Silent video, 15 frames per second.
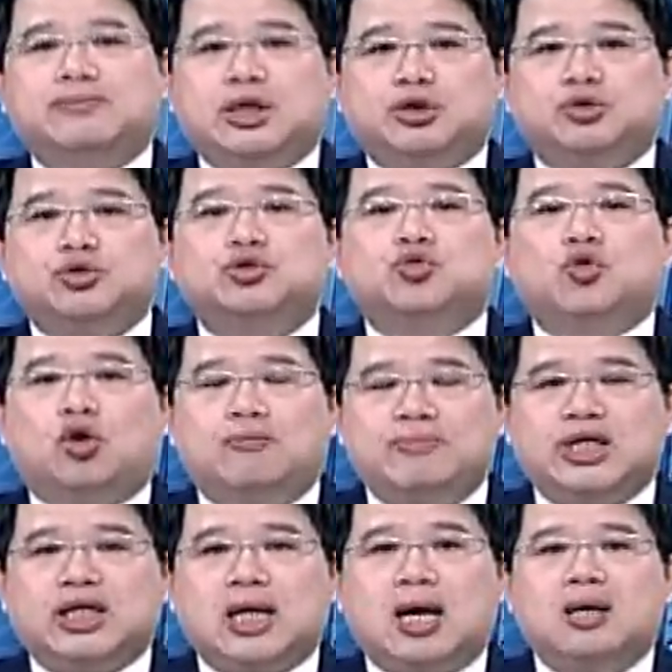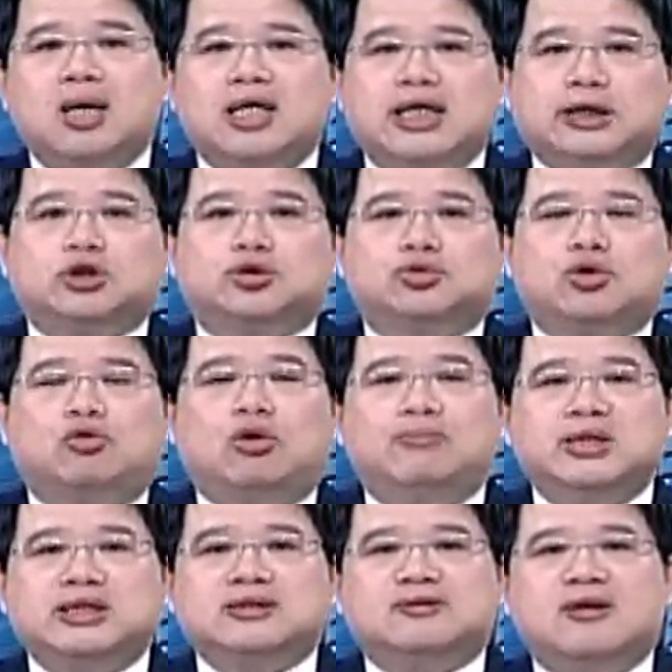别去说明哈，也就是说我
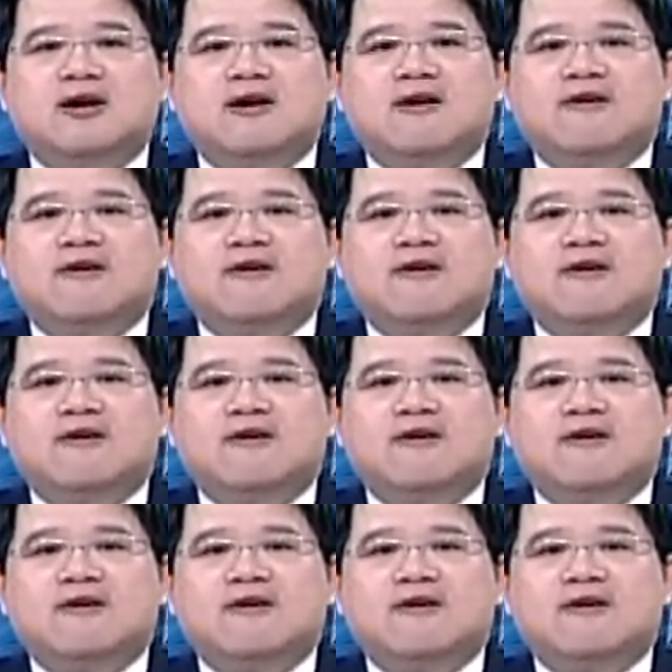们是